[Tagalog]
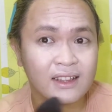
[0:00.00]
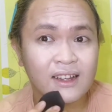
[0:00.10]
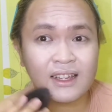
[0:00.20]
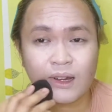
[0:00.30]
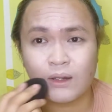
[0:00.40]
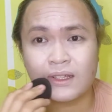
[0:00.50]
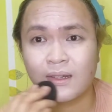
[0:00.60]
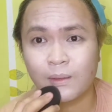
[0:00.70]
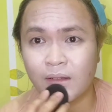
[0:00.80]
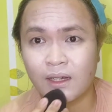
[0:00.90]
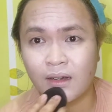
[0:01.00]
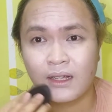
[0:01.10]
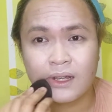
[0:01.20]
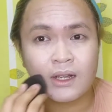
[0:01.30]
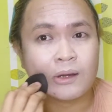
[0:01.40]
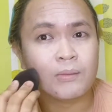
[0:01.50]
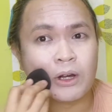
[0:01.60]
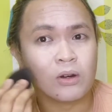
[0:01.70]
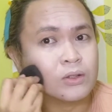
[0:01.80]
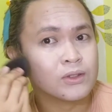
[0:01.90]
Nalagyan ko din naman ng
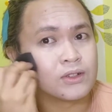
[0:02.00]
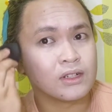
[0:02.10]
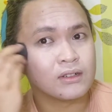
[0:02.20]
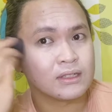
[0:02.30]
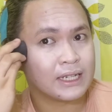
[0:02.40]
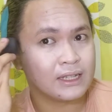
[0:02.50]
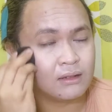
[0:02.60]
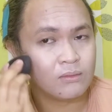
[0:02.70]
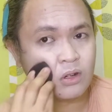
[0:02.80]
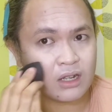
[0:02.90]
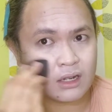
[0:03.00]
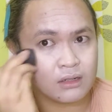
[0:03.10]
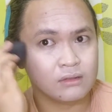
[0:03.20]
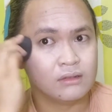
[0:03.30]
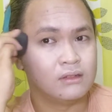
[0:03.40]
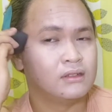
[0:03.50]
pang contour yung side ng mukha ko.